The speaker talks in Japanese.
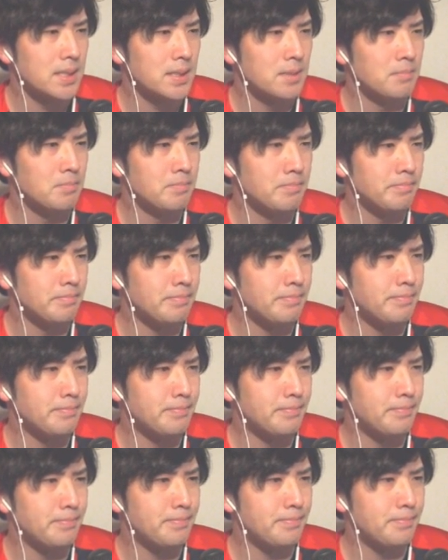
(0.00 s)
うー
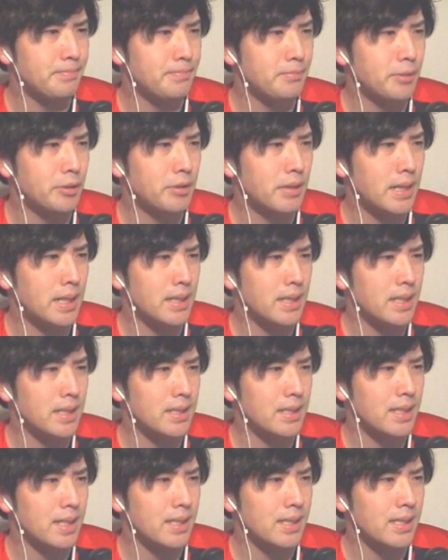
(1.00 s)
ん、村田
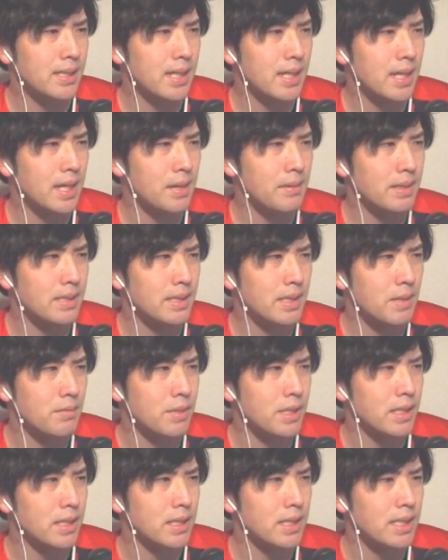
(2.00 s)
さん下げますか。
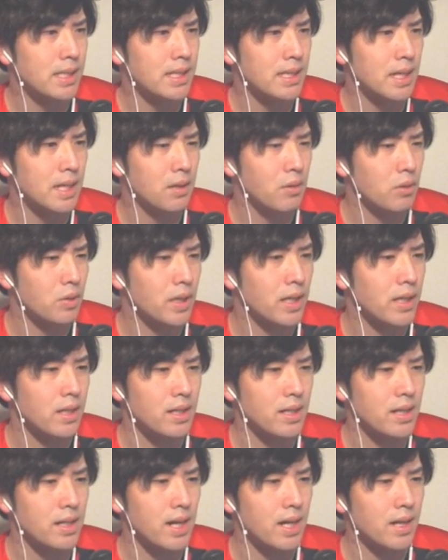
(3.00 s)
村田さんね、結構ね、
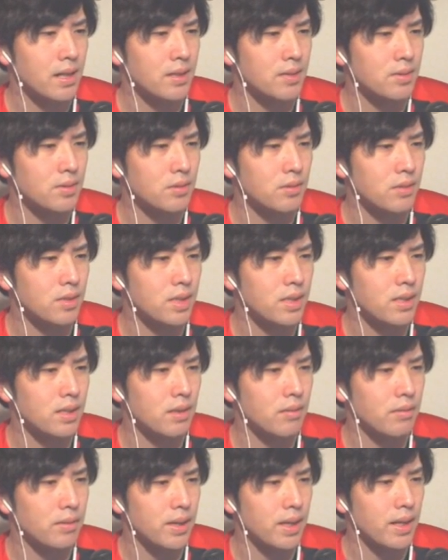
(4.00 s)
いい上がりするんです
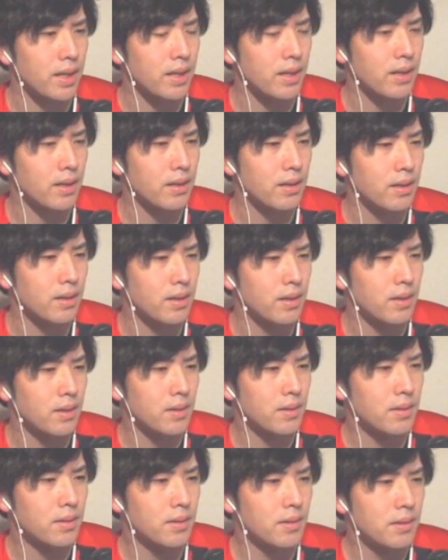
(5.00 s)
けどね。
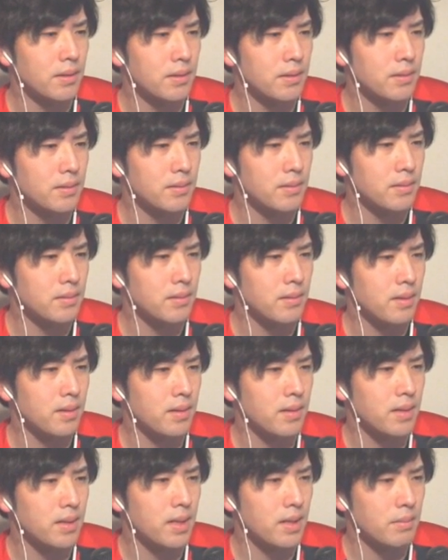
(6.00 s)
うーん、
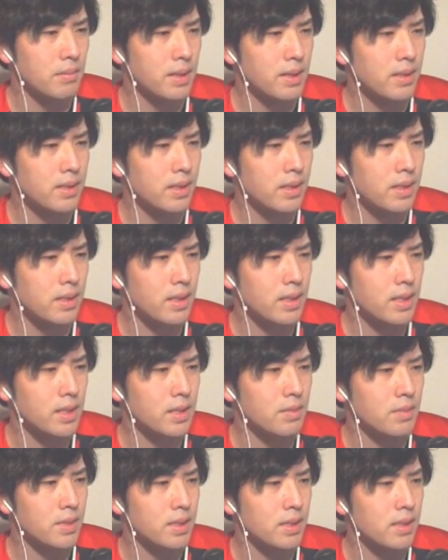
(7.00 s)
木山さん出
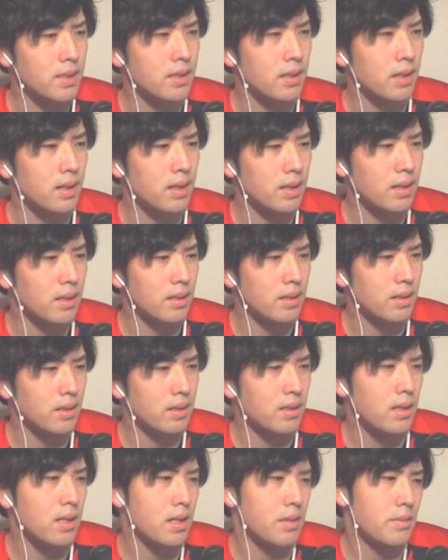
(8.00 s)
しますか。
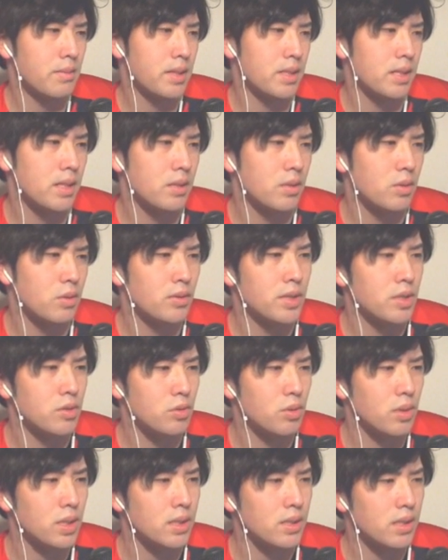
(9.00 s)
木山さんどうで
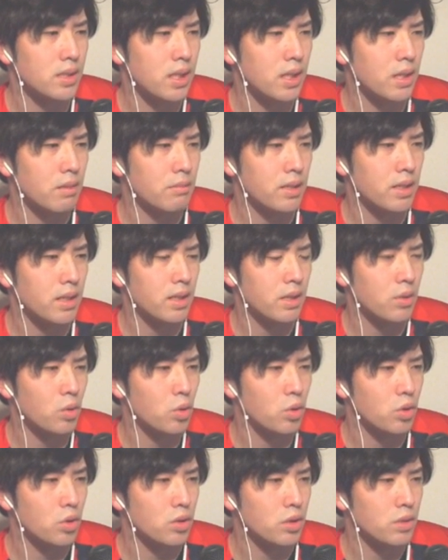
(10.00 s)
しょうか。スタミナ
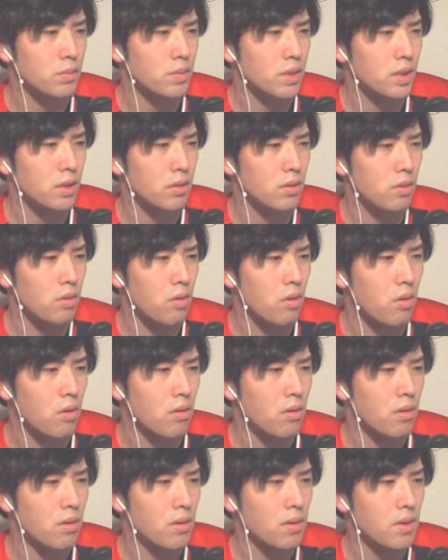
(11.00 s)
6、スピード
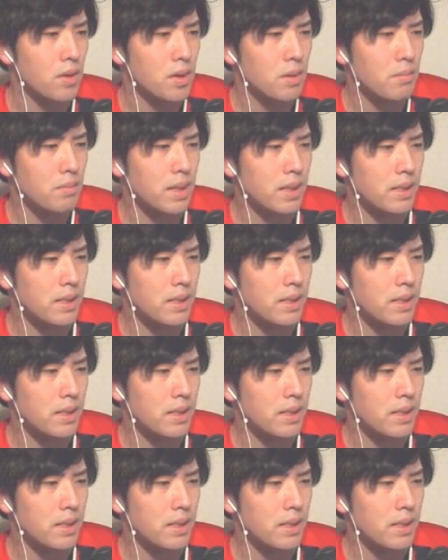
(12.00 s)
5。パ